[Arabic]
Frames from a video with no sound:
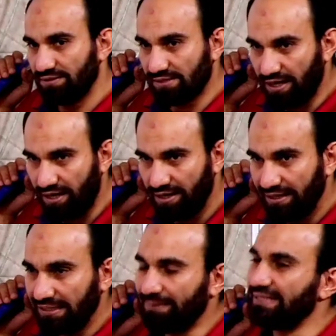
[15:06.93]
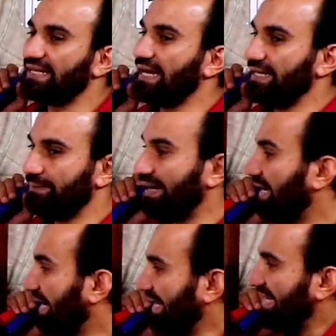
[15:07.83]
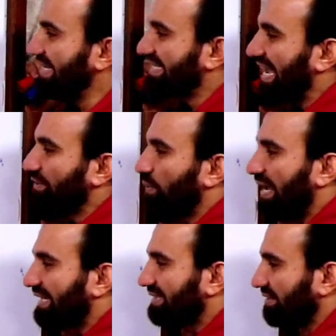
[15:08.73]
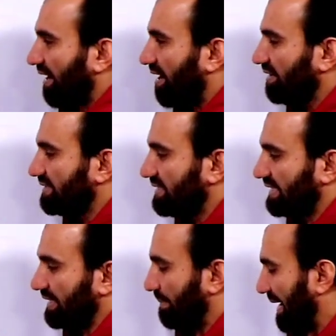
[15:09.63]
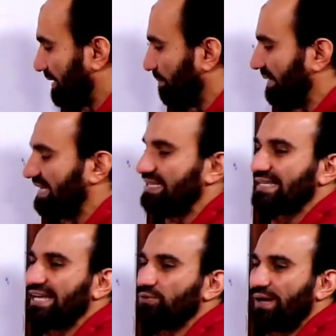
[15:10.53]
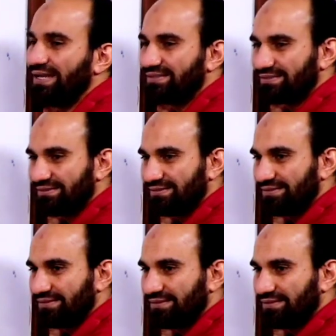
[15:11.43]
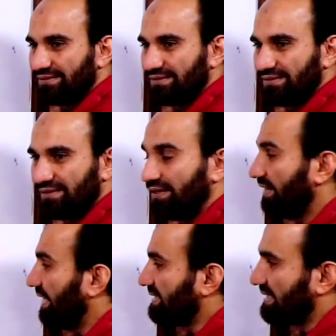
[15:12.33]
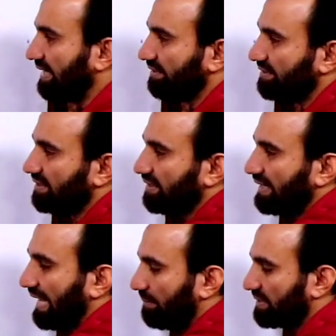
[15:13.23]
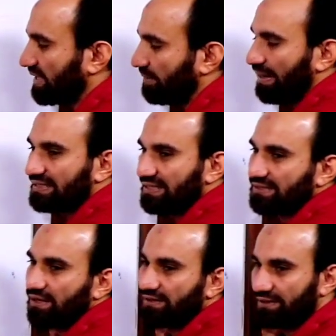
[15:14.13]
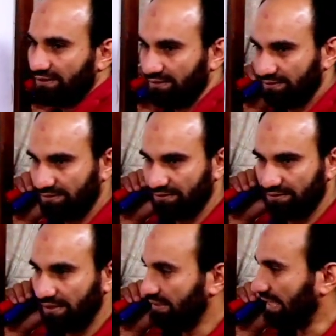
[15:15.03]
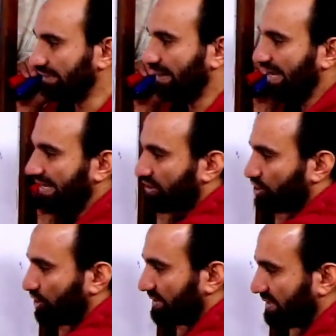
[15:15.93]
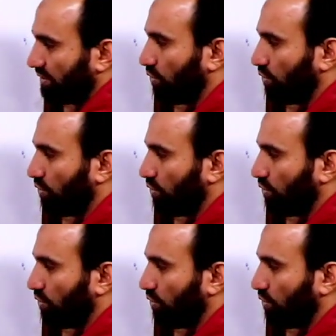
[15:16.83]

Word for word: صح يبقى نرجع لايه بقى اي e سانوات نقص سي بقت مي سانوات السي اللي نقصت راحت على الميثايل بقت اي e سايل يعني بقى اتش سي